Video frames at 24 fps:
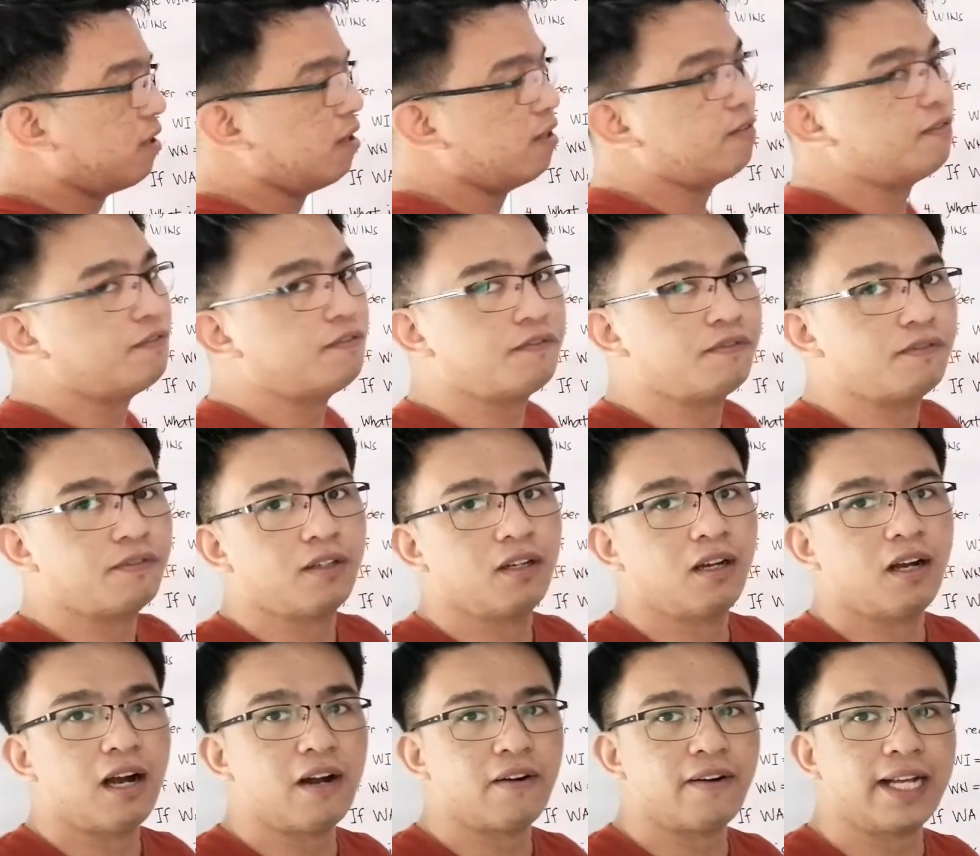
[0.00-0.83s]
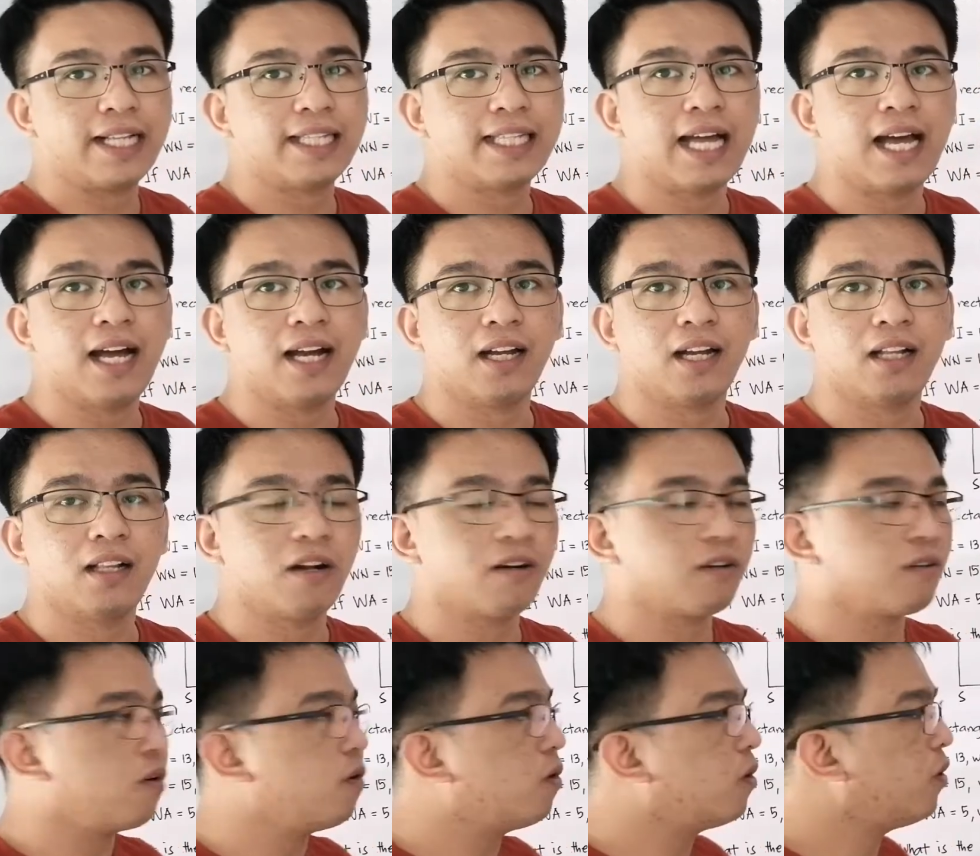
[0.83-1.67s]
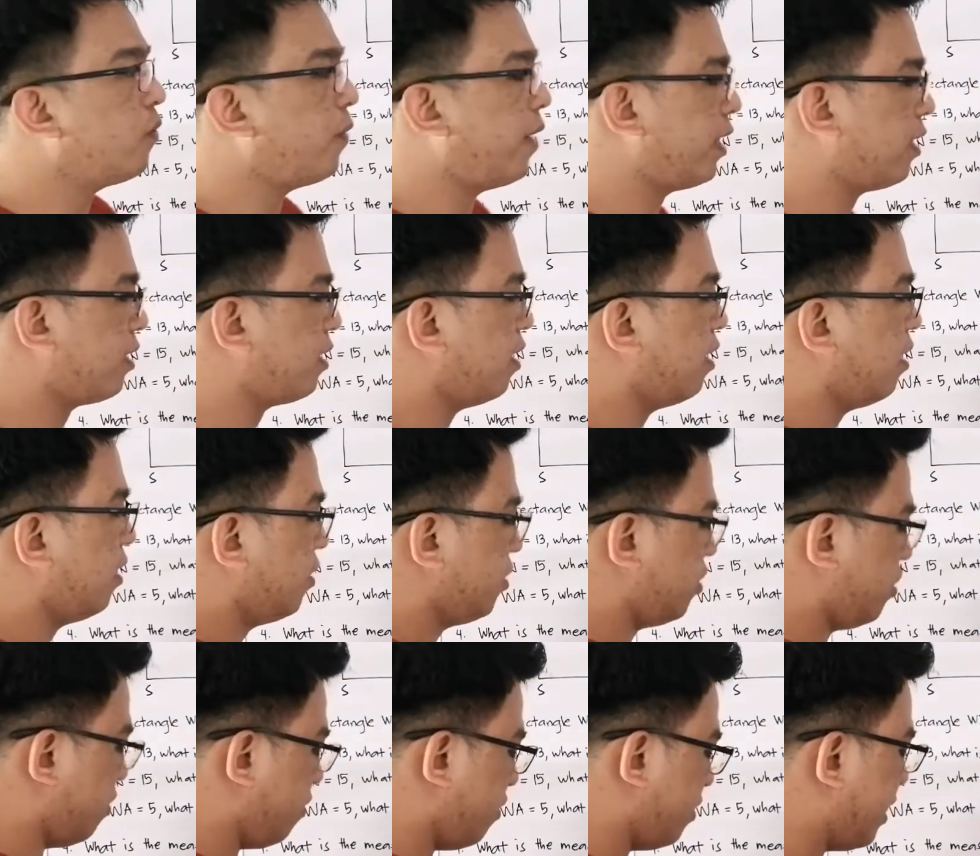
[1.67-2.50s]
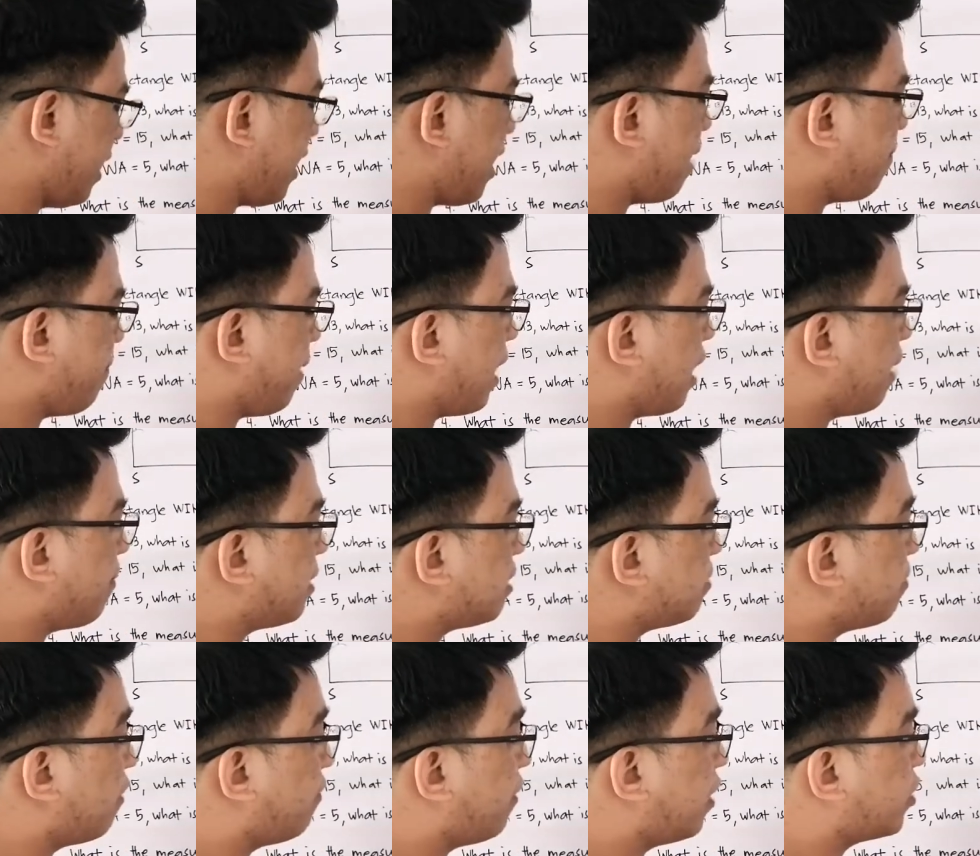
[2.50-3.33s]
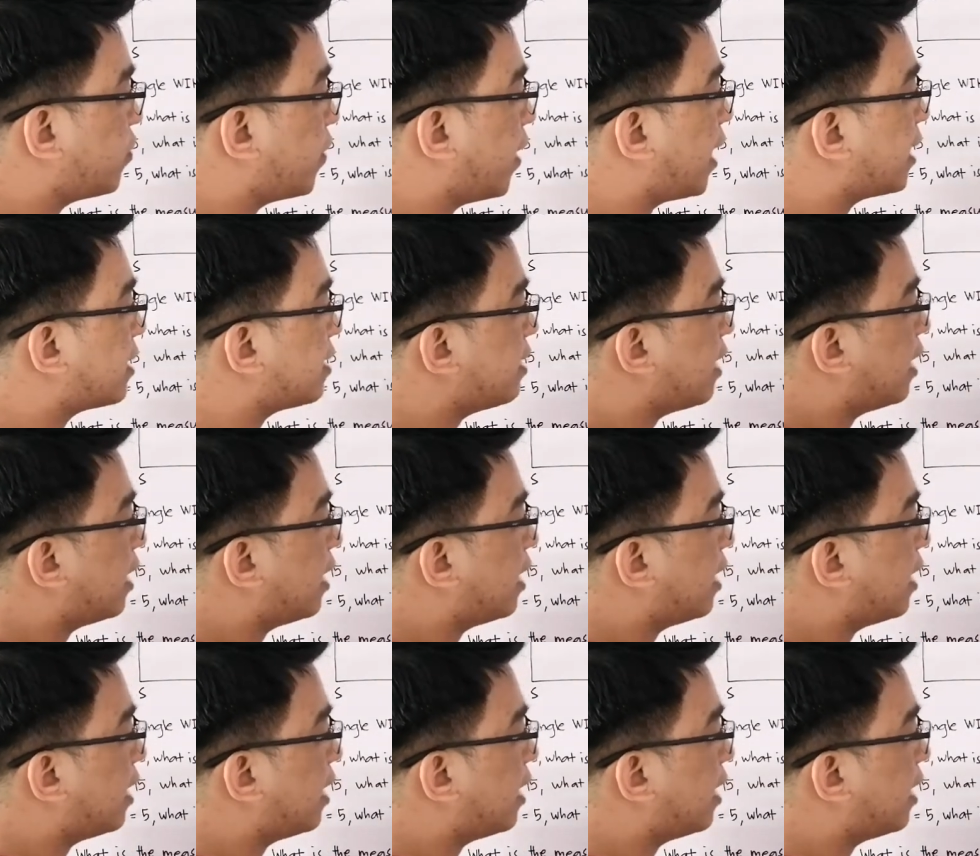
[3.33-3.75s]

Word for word: of a rectangle are congruent. So sige, para mas ma-visualize